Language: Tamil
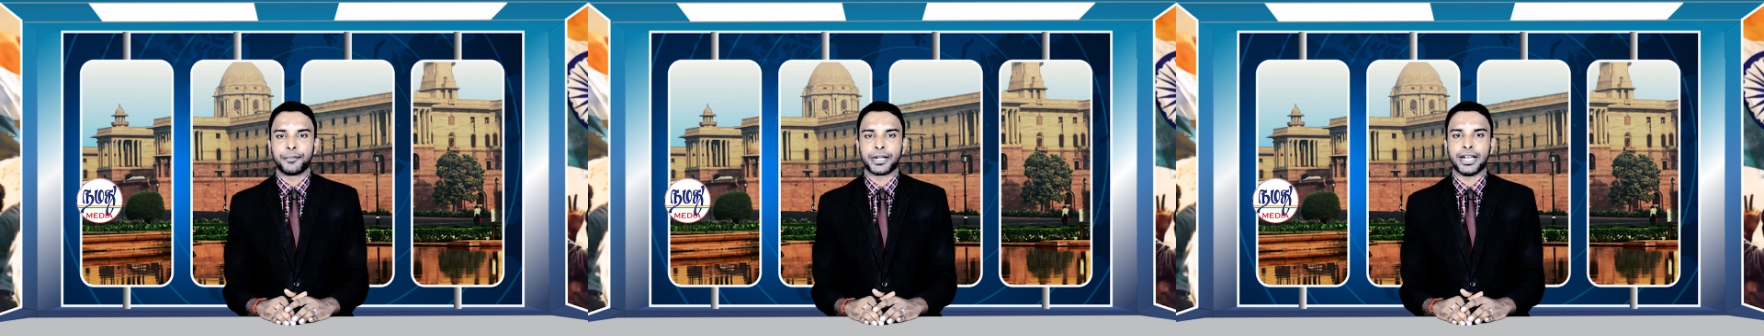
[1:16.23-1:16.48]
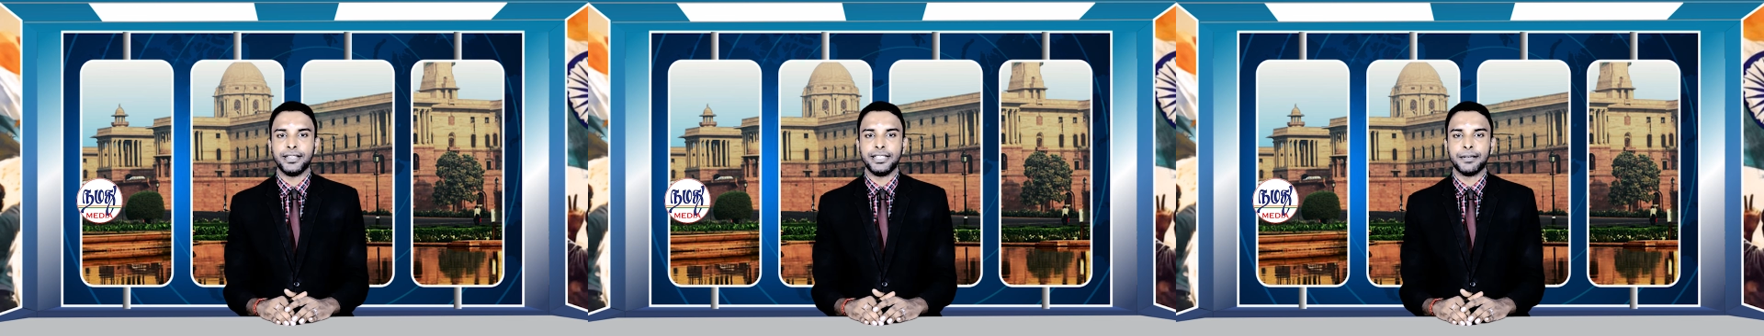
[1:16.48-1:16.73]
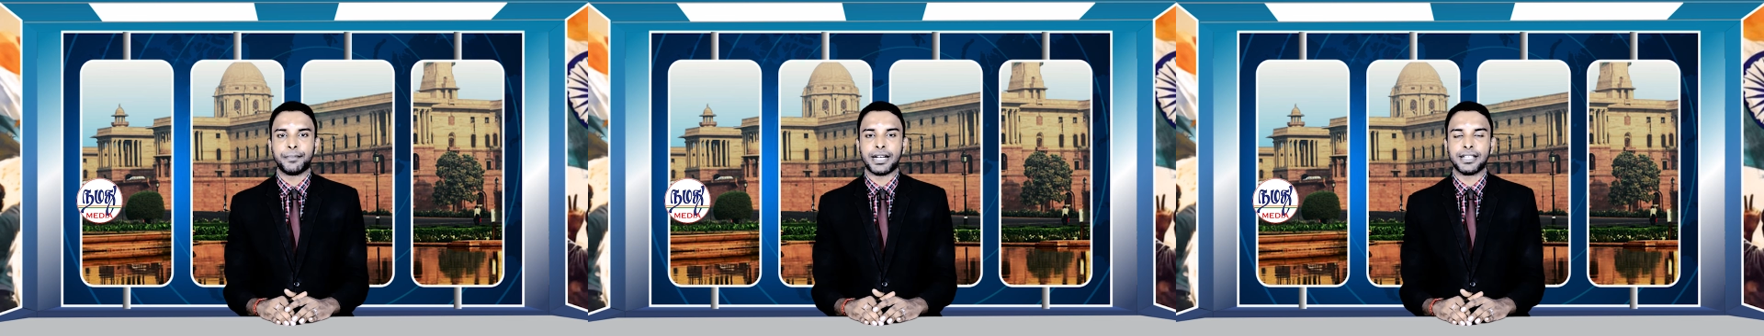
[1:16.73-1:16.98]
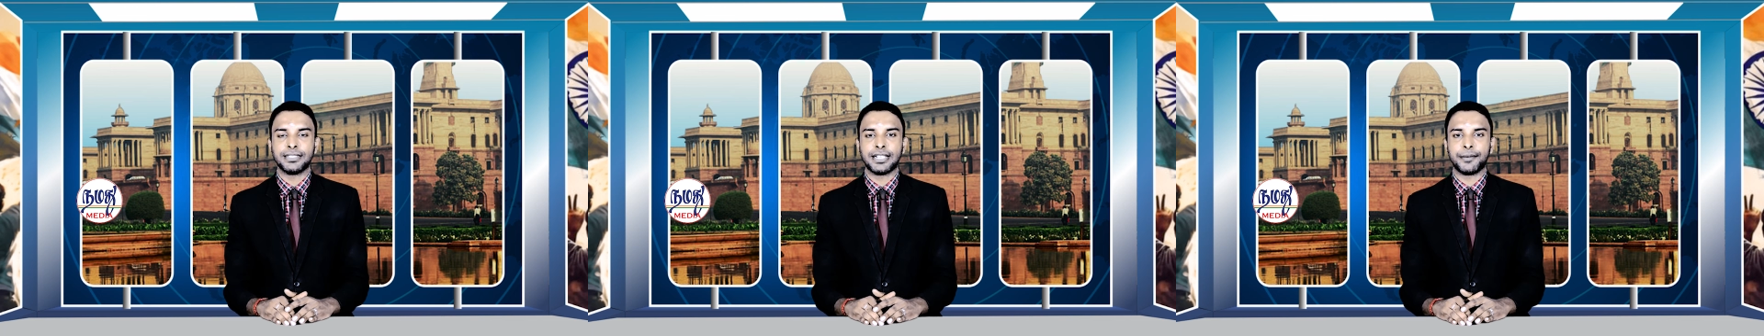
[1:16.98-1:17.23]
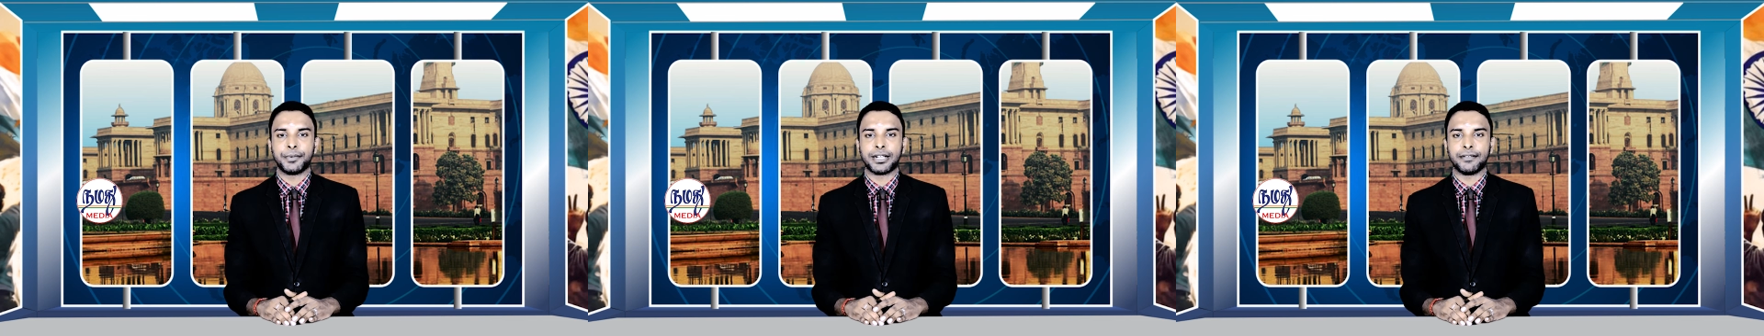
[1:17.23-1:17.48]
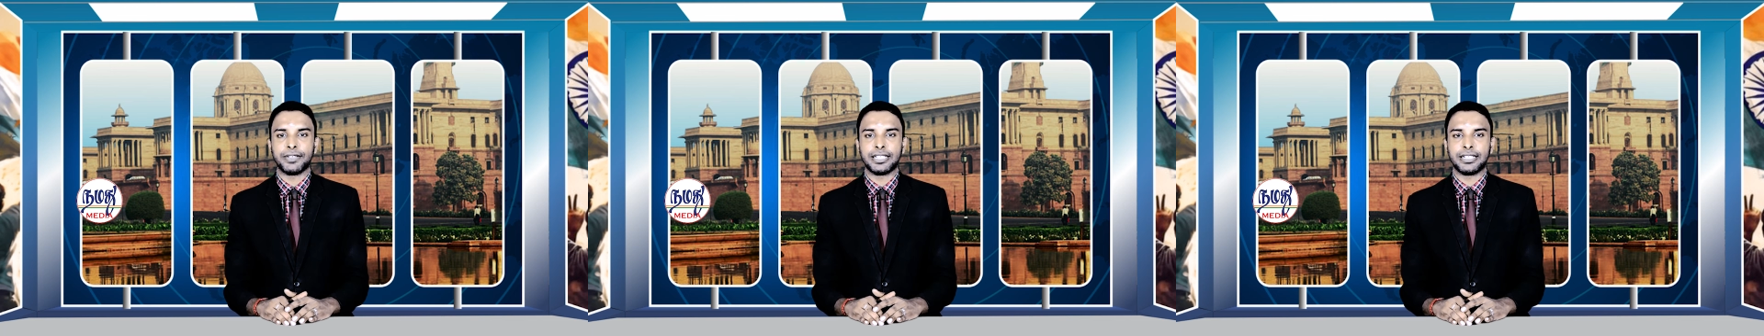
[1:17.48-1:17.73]
பிராந்திய பாதுகாப்பு
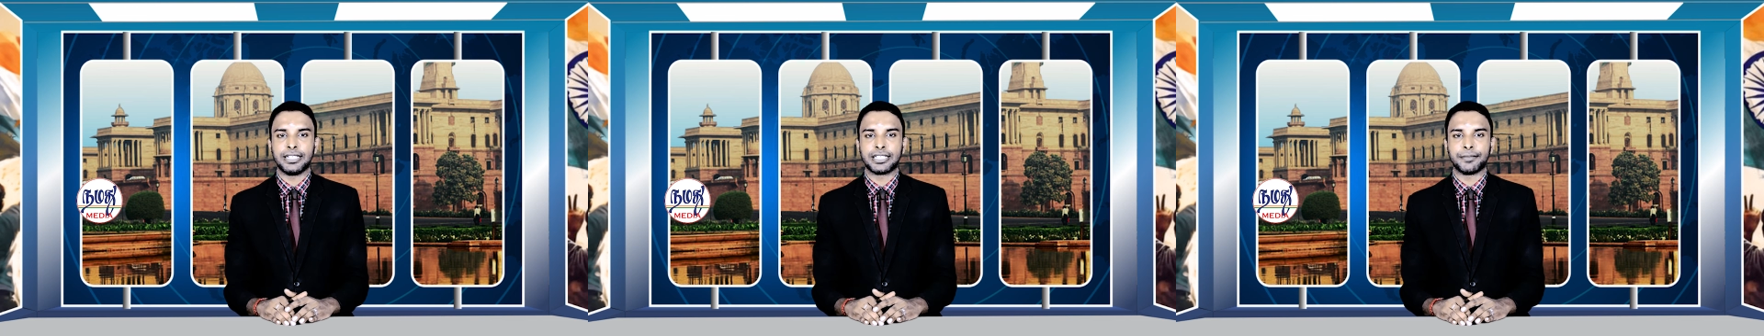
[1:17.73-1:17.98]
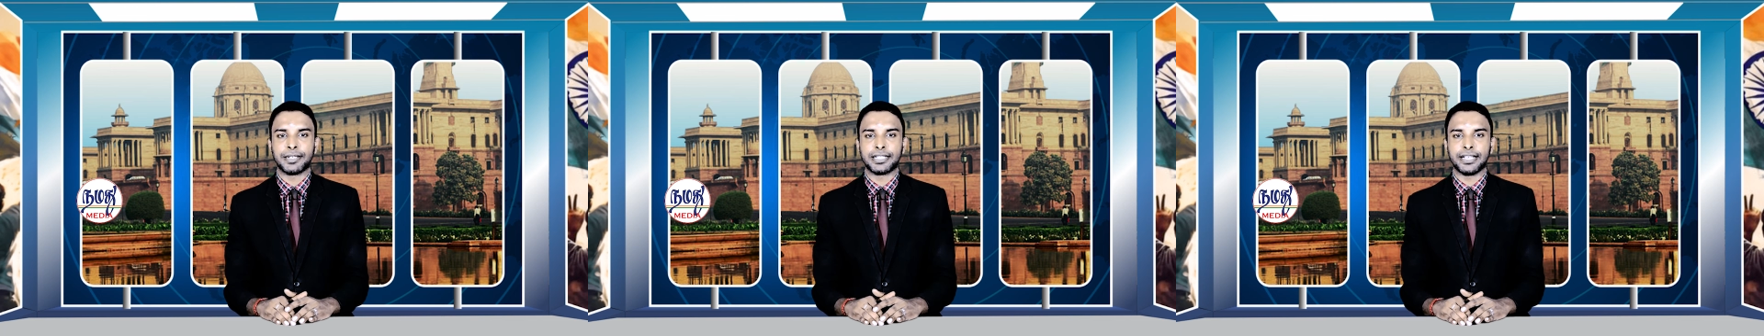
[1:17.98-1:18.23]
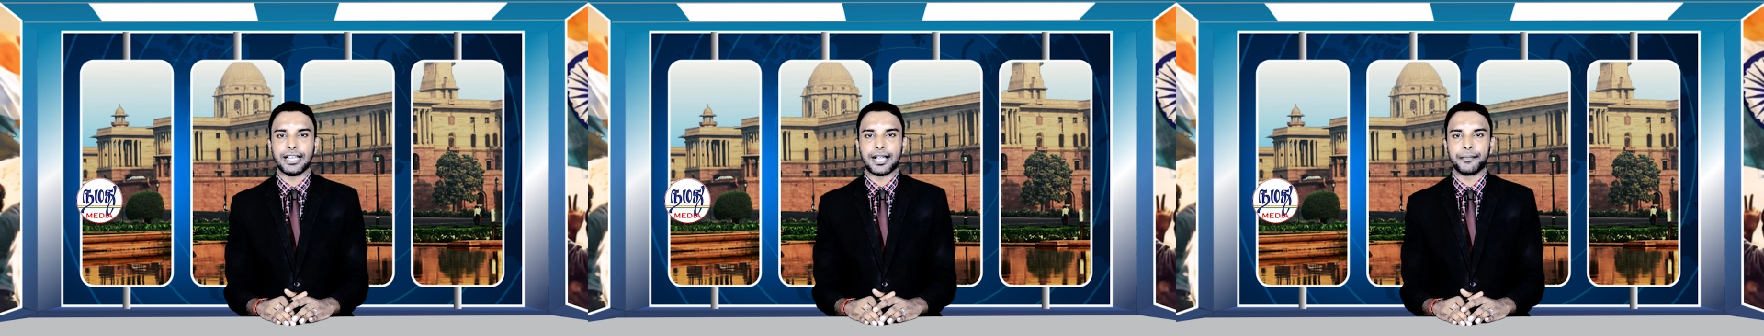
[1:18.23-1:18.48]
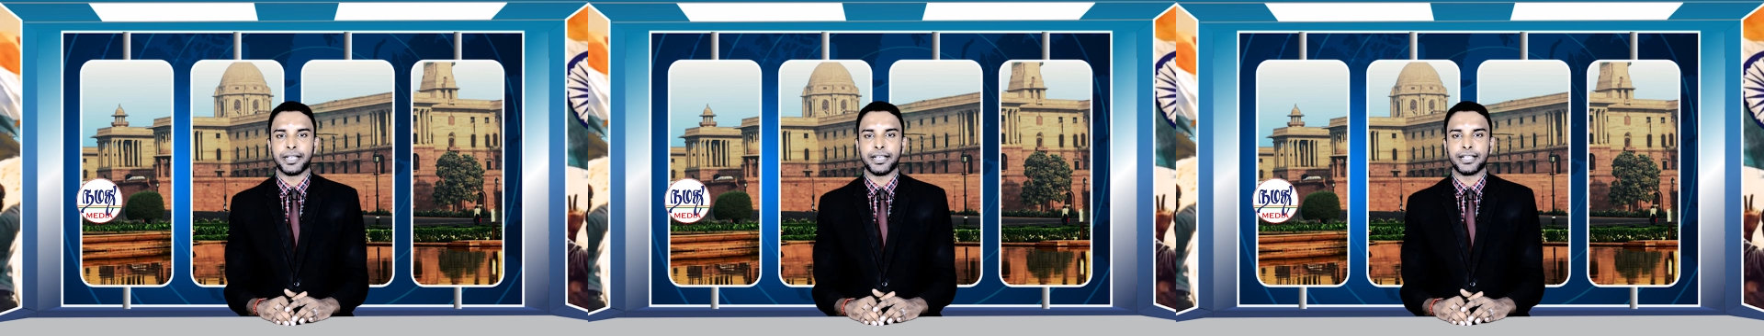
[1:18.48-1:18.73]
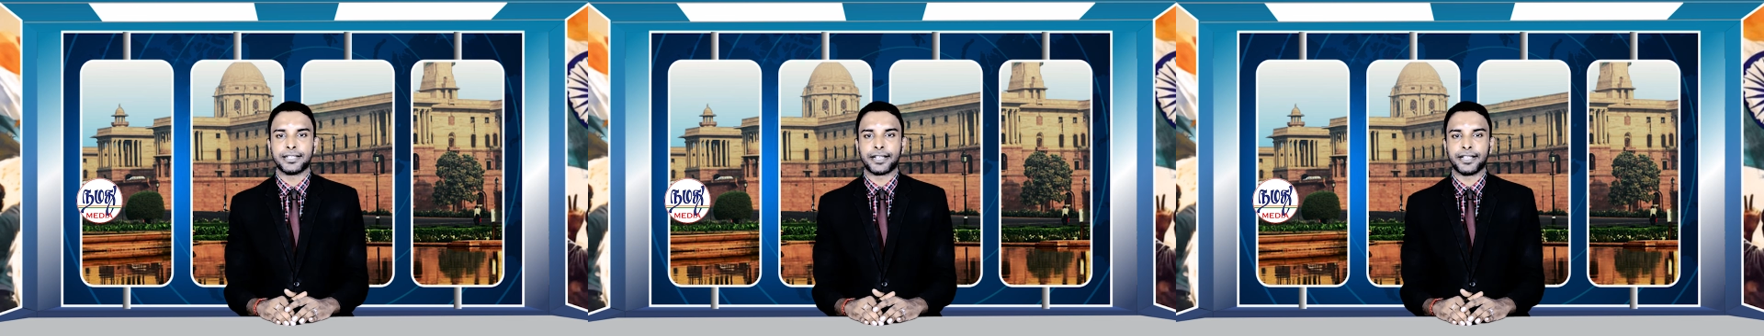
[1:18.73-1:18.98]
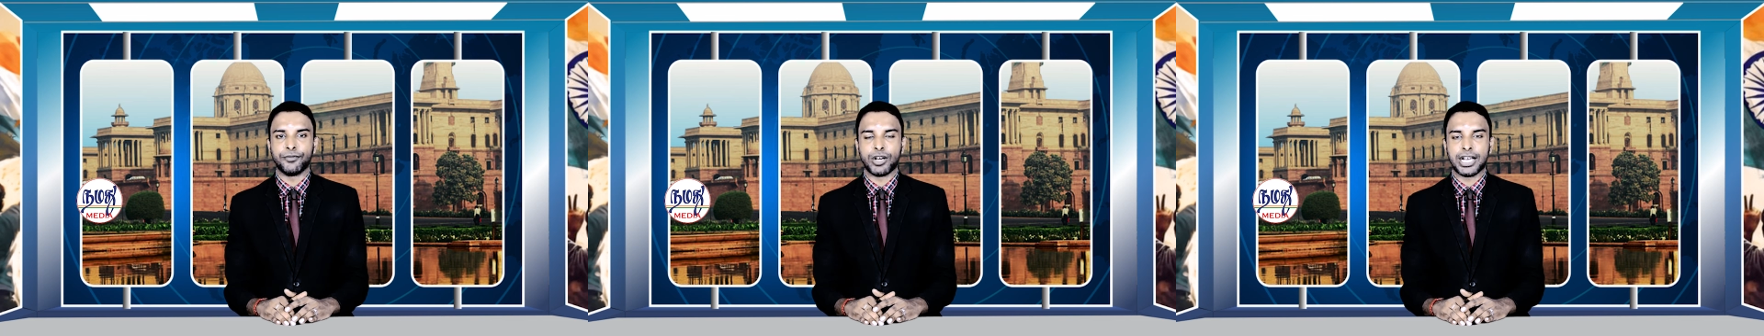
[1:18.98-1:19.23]
கவலைகளுக்கு மத்தியில் ஆமேனியா
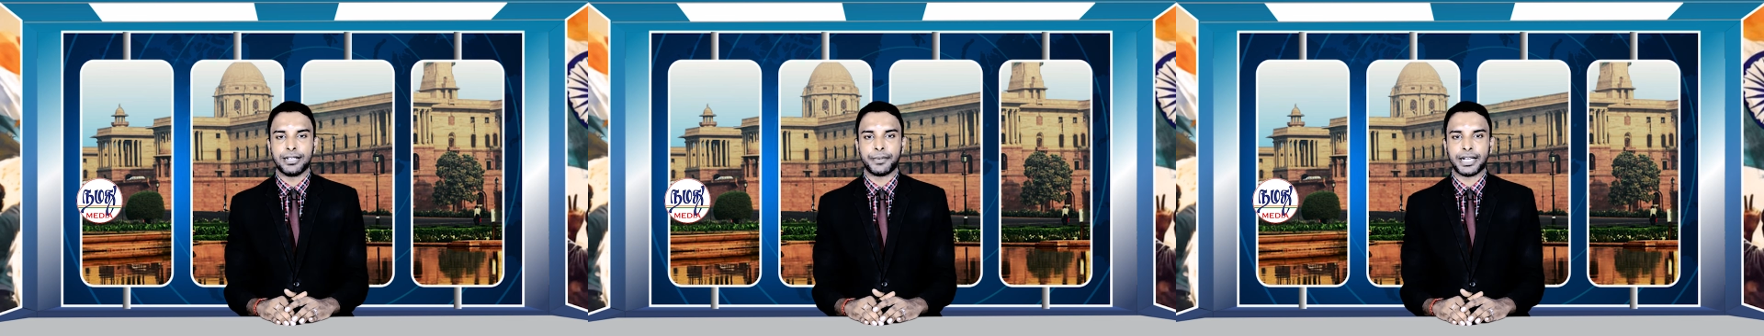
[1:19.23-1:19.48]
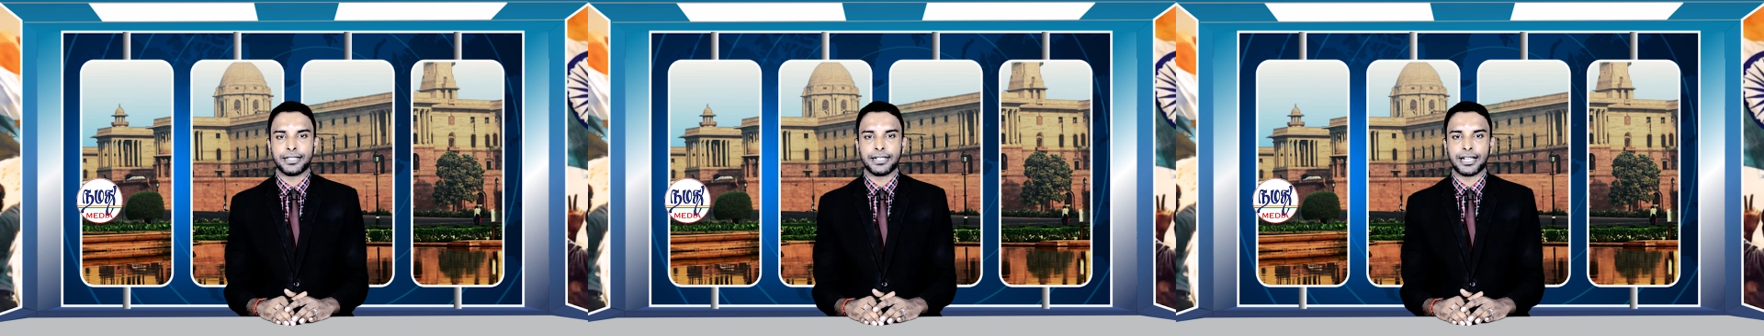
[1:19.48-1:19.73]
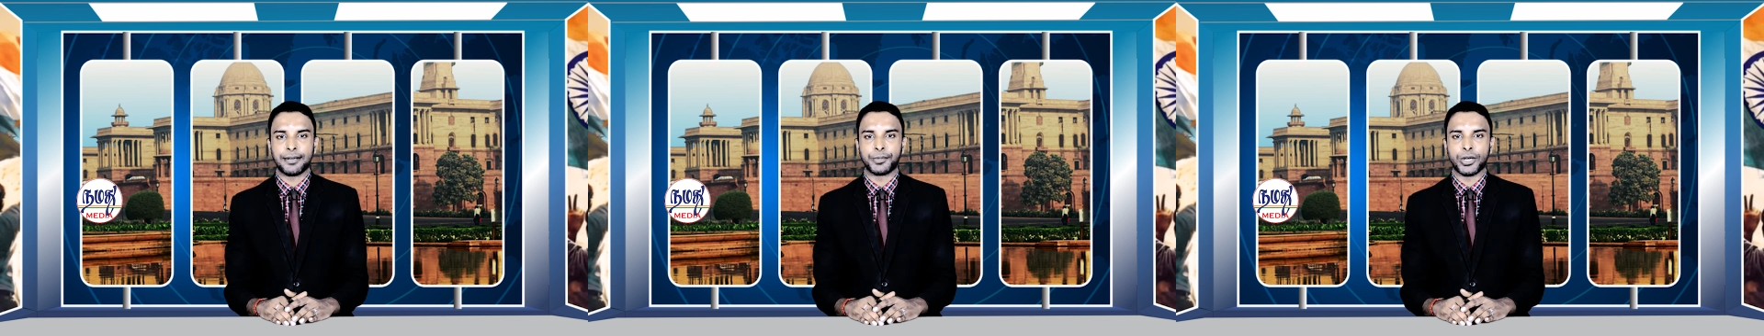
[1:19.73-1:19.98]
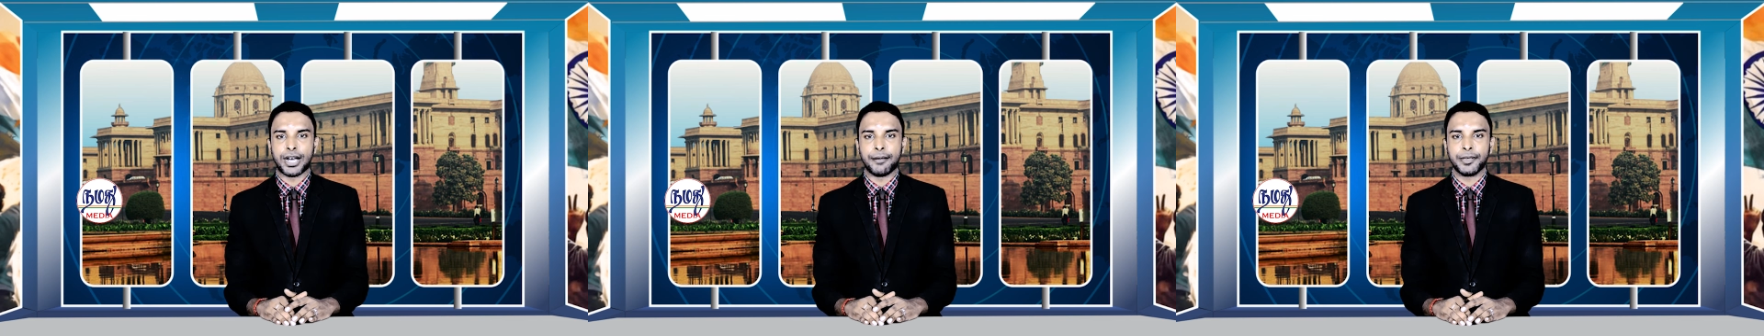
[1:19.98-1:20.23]
தனது வான் பாதுகாப்பு